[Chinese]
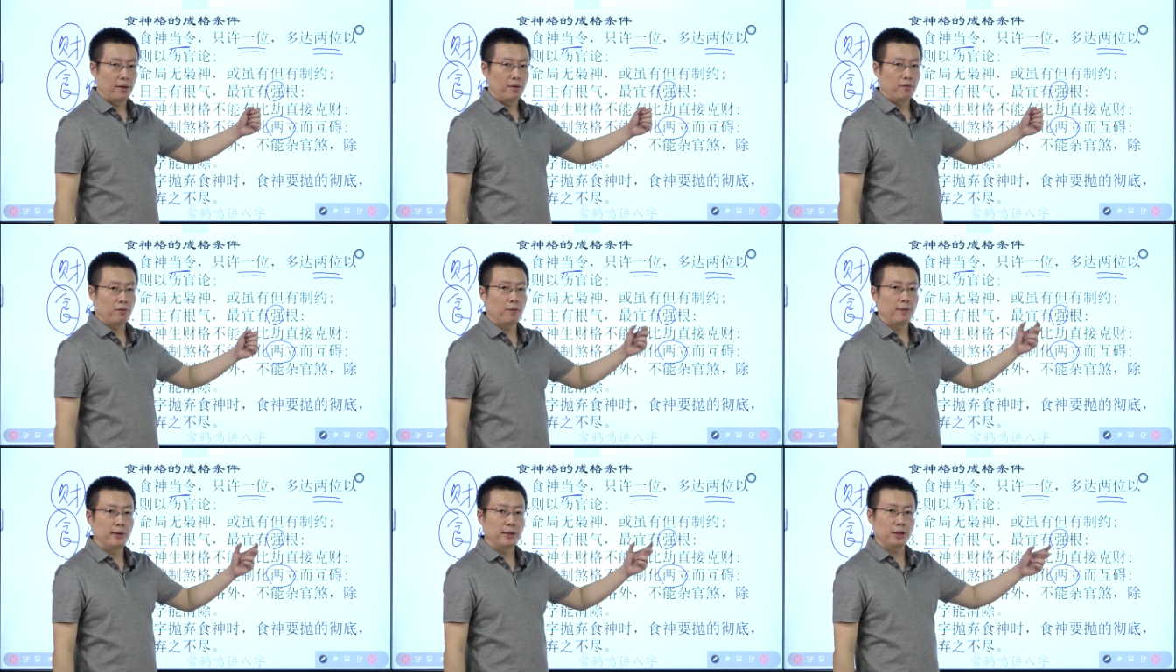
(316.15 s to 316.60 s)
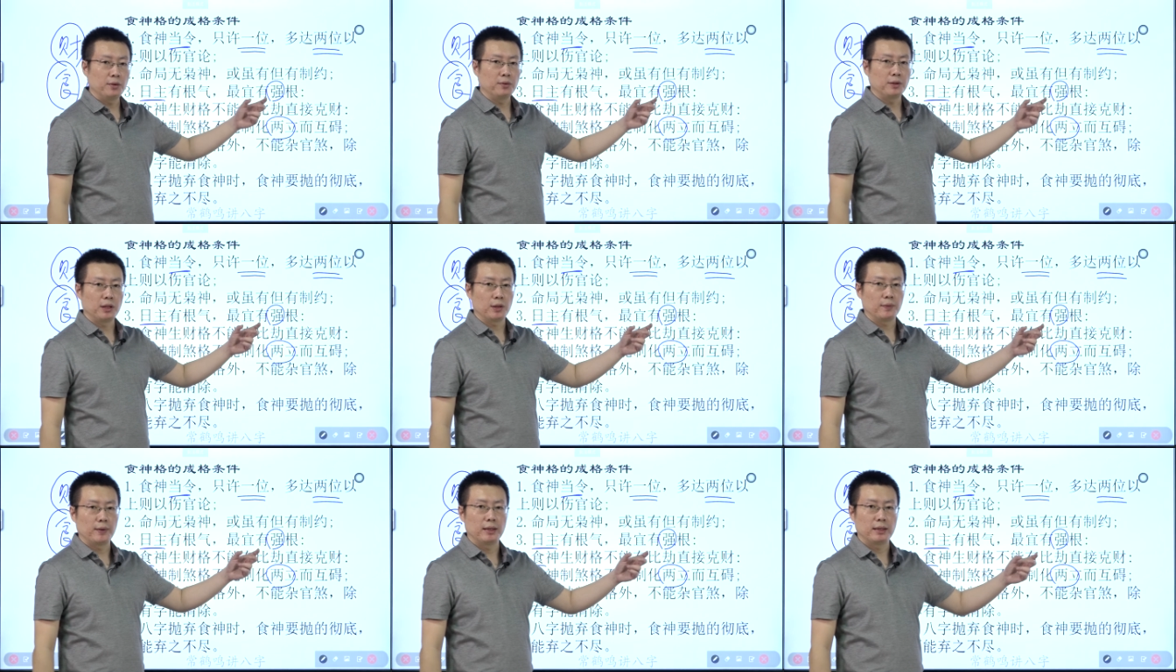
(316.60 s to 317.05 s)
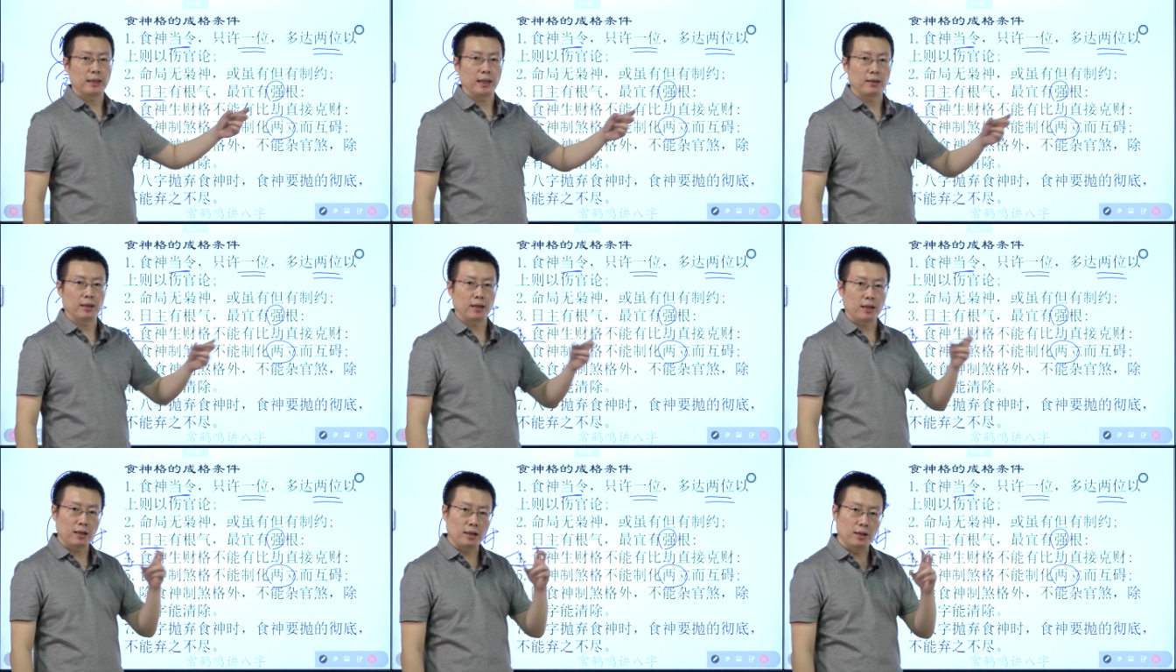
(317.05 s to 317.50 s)
往往这种情况下
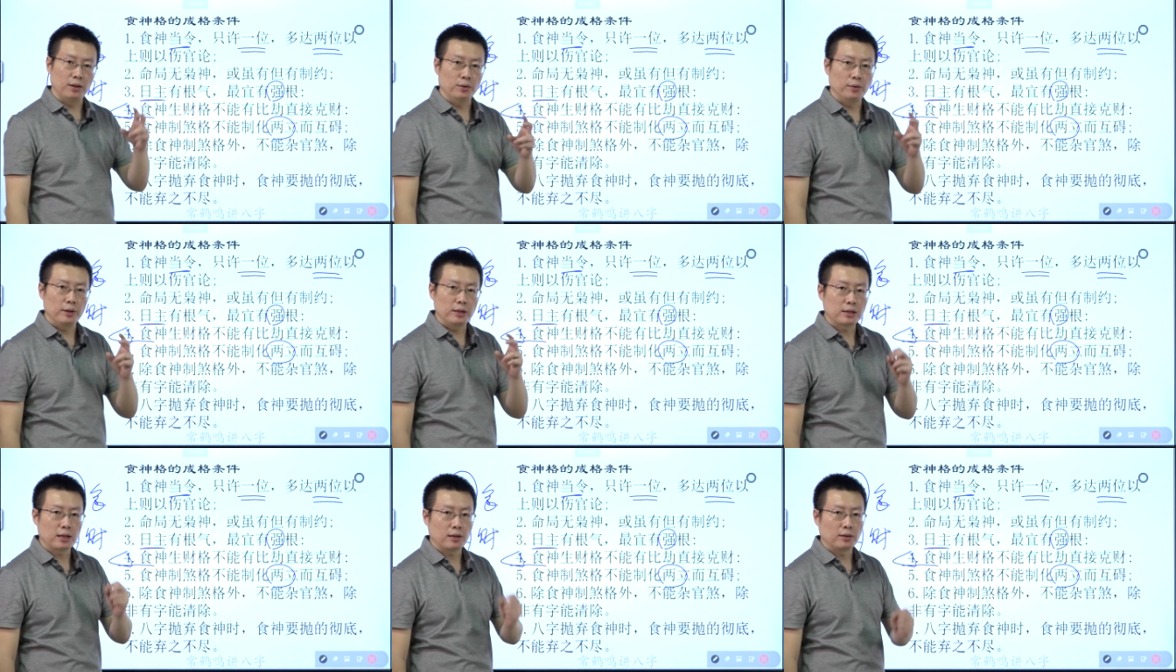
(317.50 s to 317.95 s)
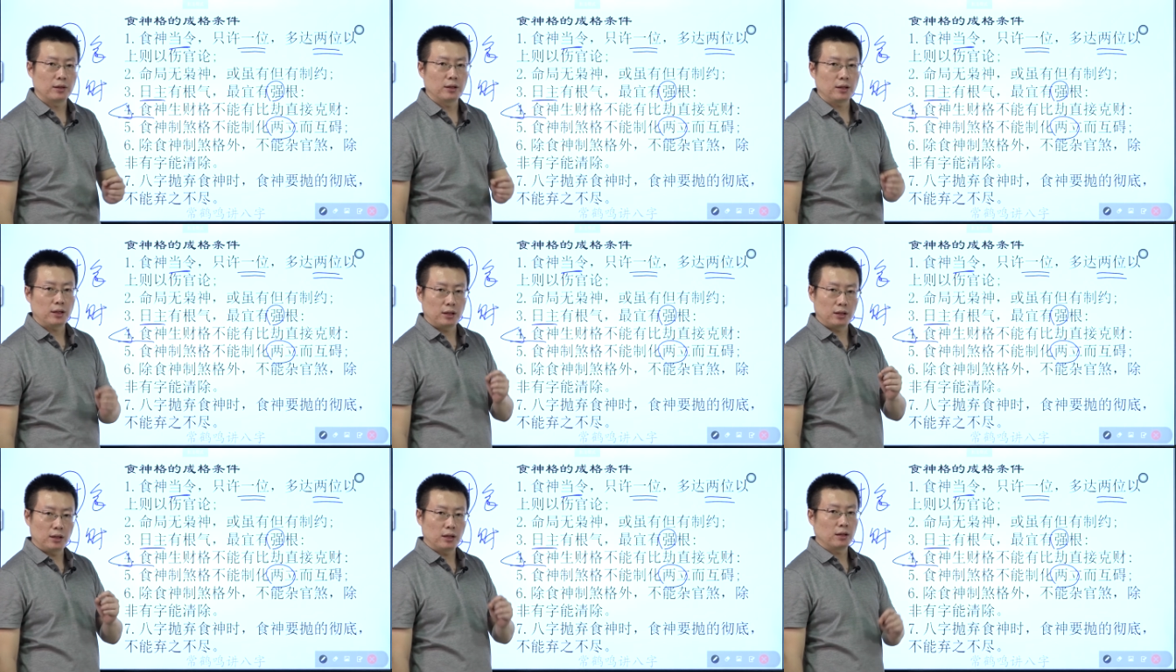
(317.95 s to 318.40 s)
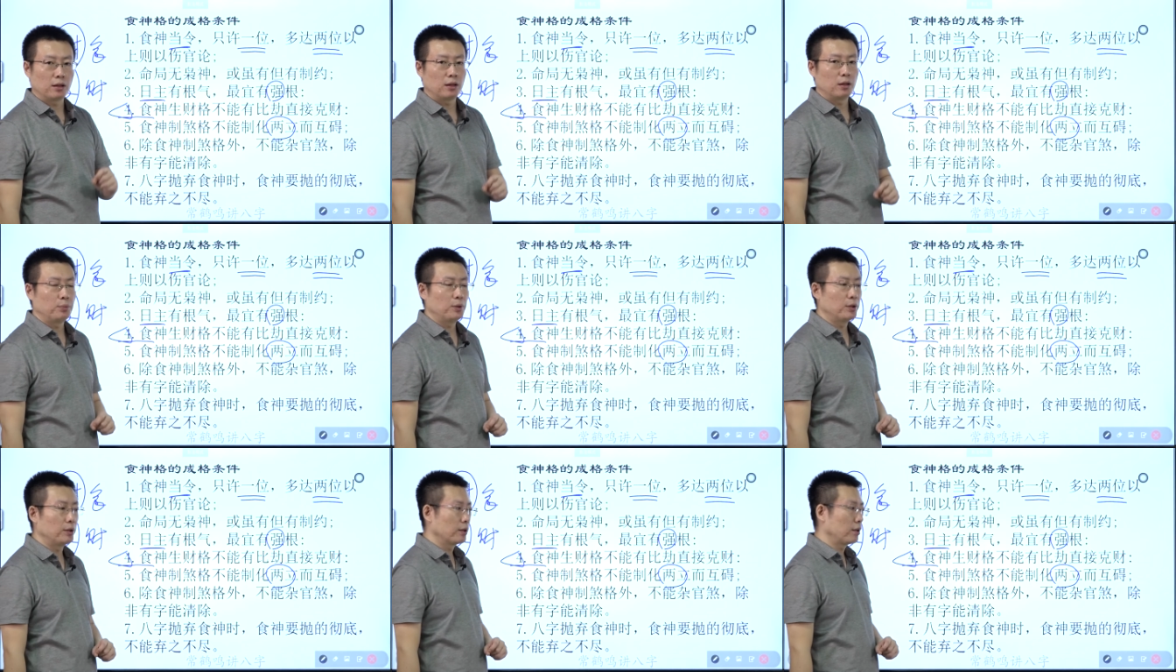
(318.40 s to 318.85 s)
呢，很容易造成食神格的
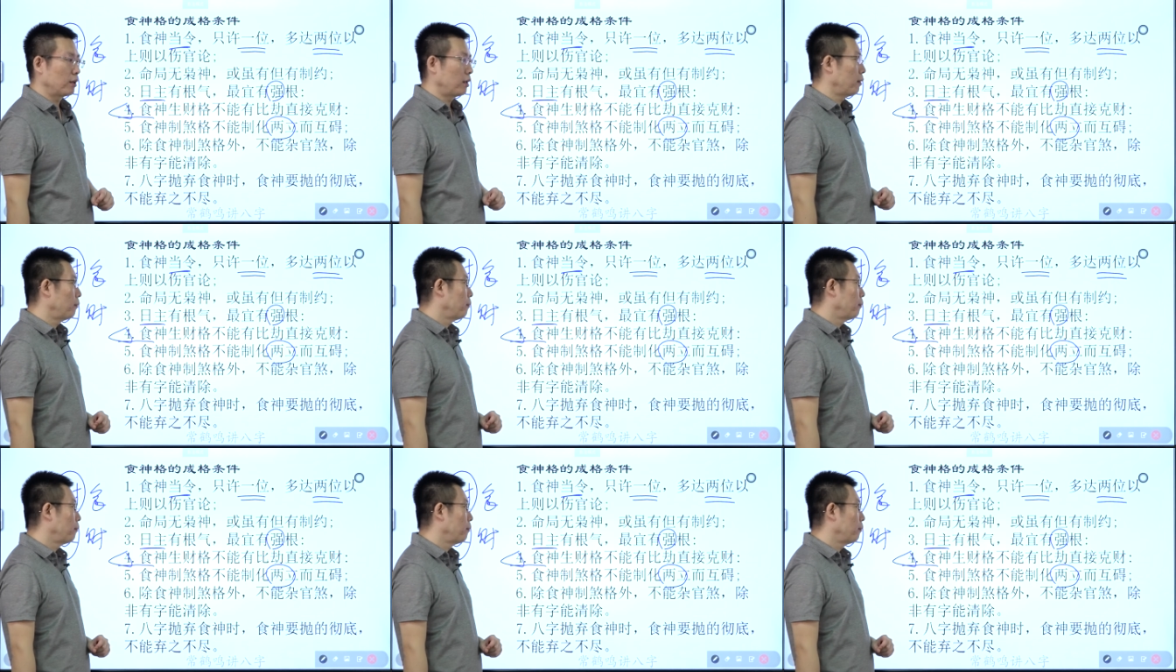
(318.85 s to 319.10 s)
破格。